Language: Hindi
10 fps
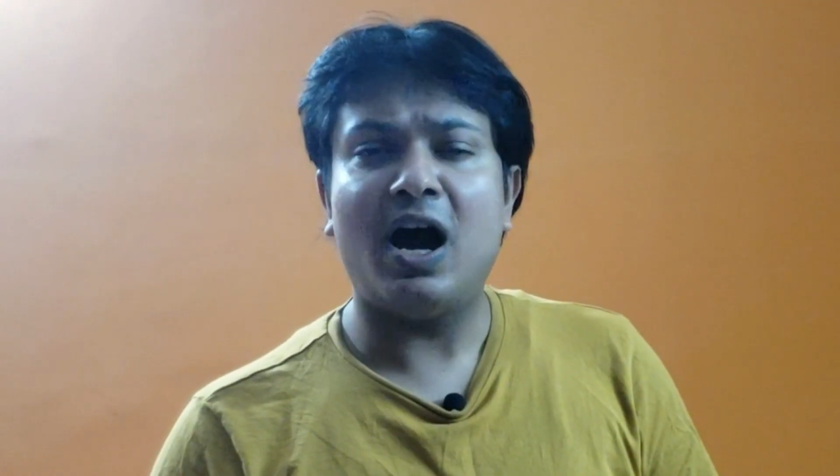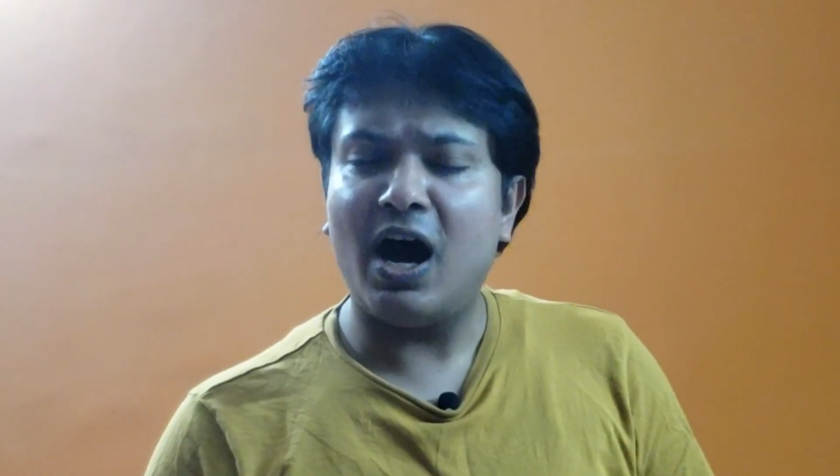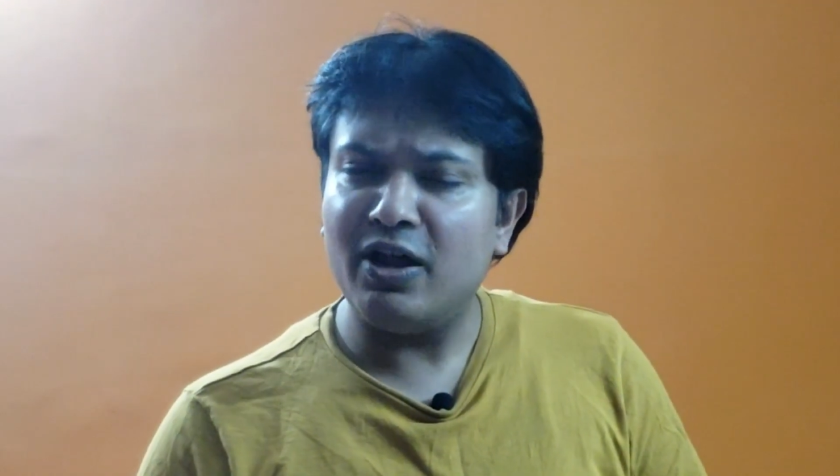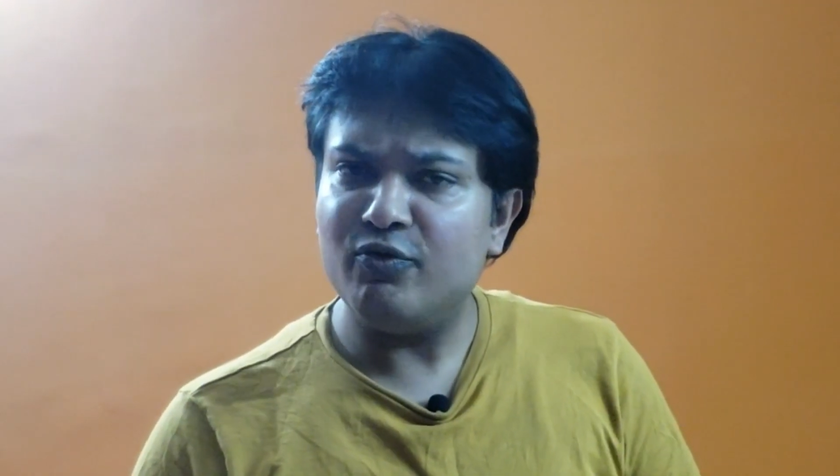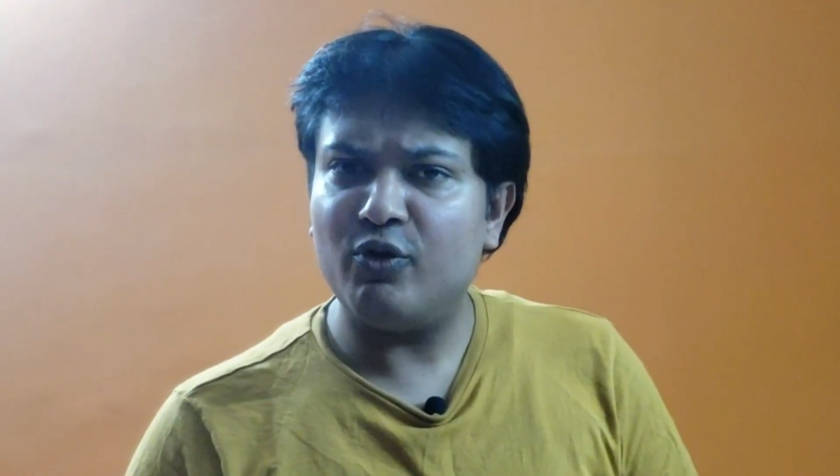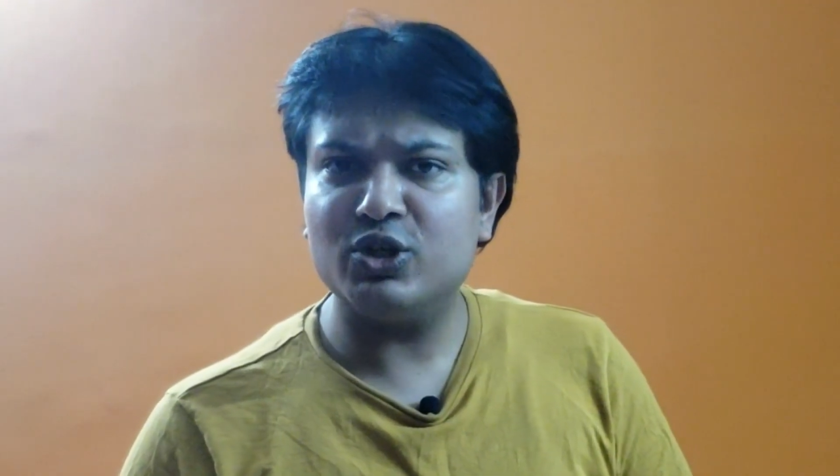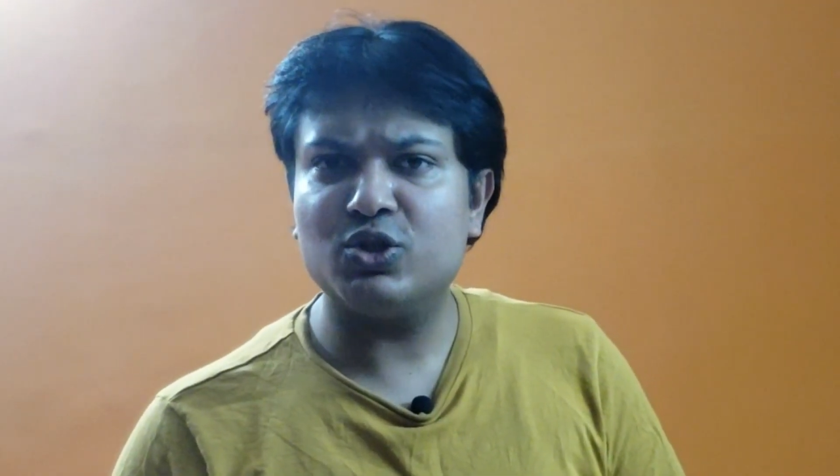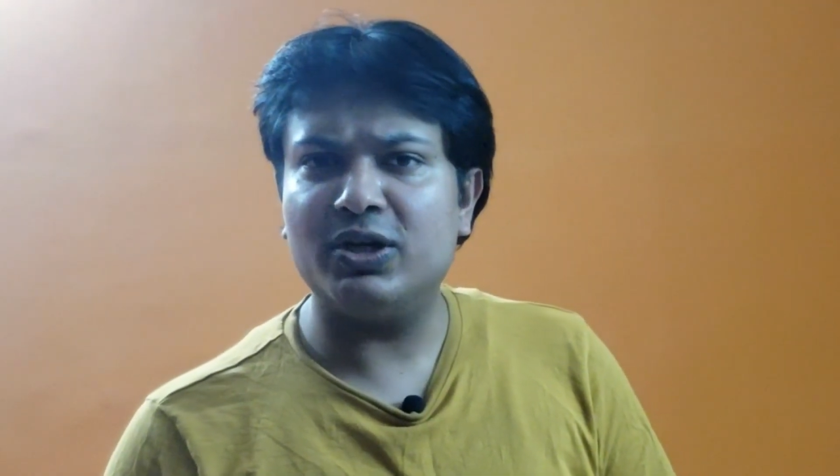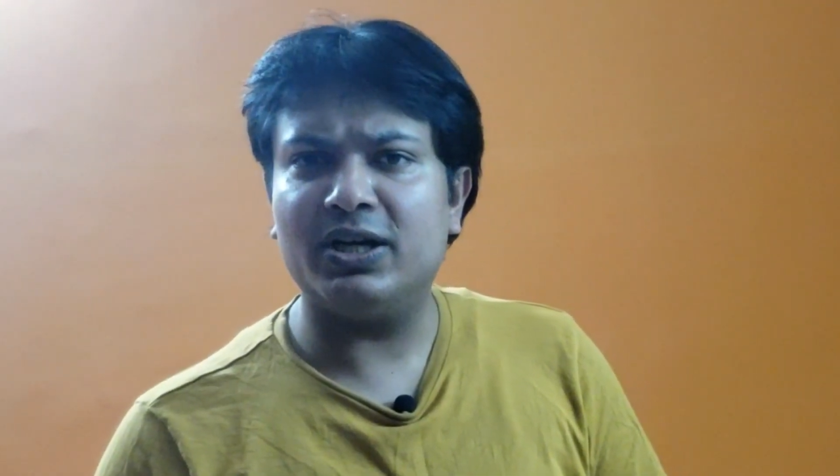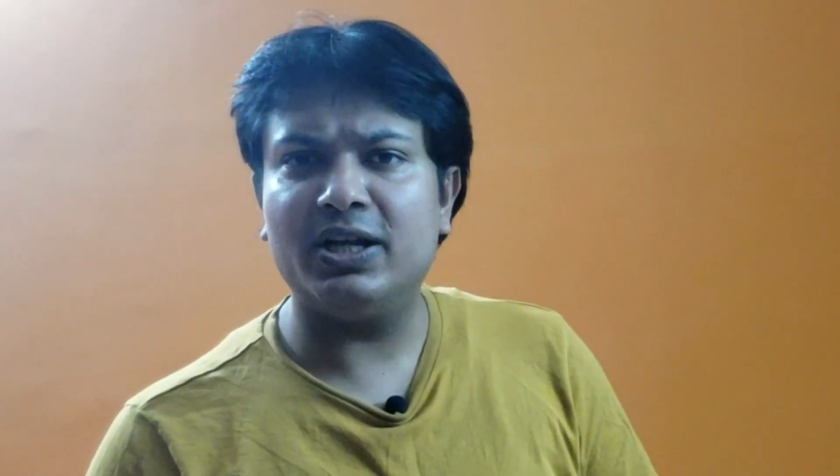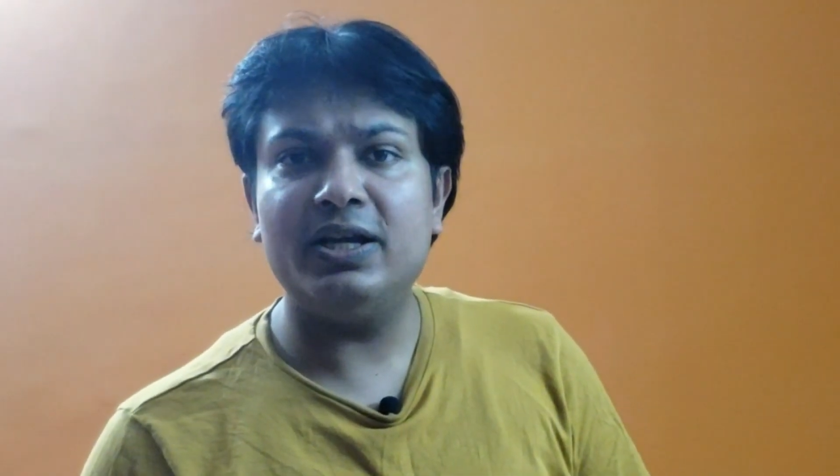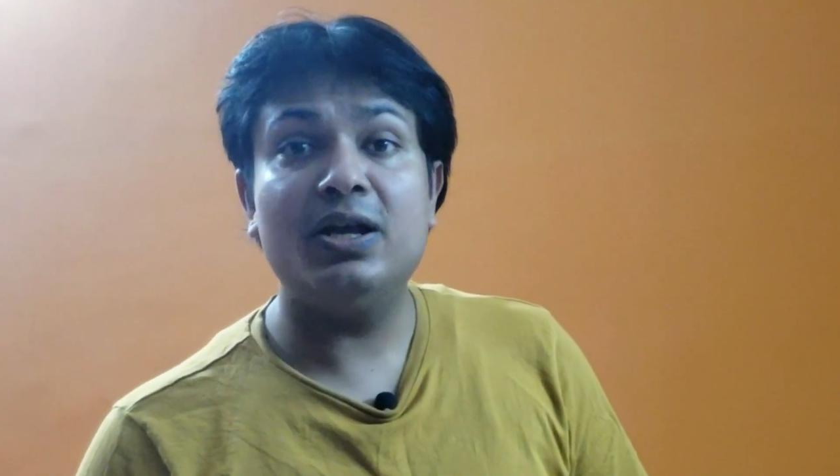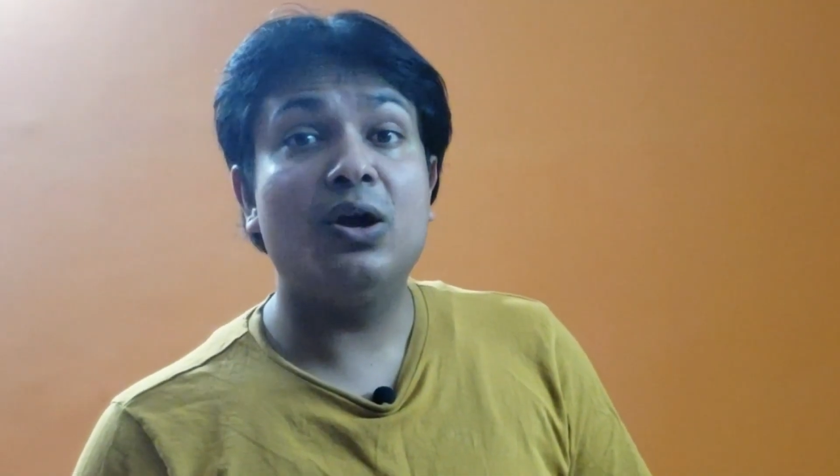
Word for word: अनफॉर्चुनेटली